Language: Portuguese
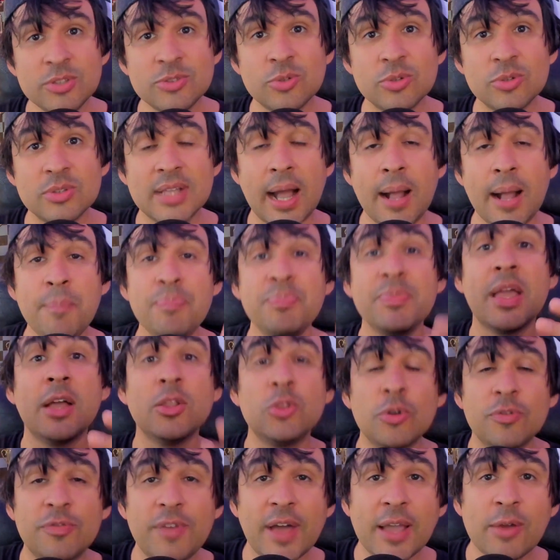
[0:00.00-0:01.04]
estudar,
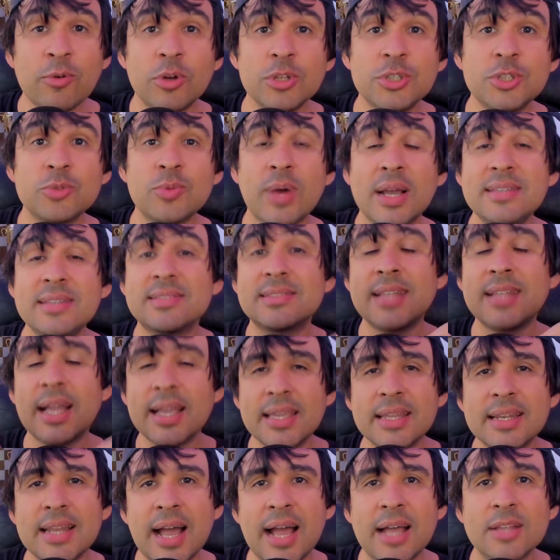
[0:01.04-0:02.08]
tu vai continuar
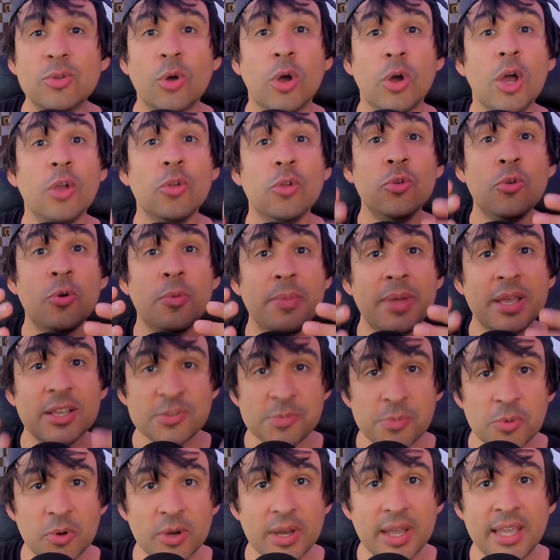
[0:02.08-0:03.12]
estagnado no
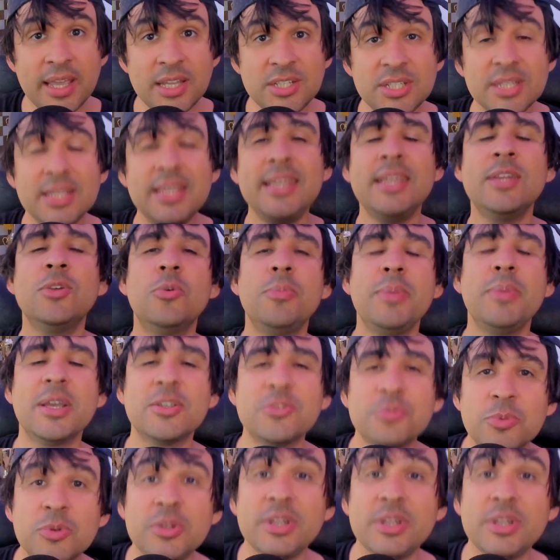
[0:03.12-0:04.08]
mesmo rating e no mesmo